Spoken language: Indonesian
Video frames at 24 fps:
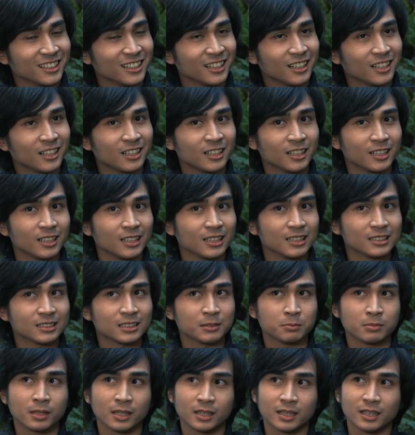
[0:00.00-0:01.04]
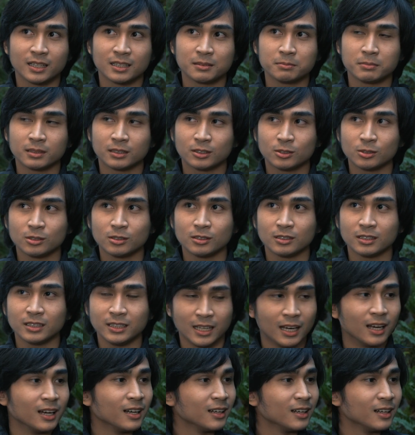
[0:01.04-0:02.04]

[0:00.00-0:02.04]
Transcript: Uh, sebagian betul, iya.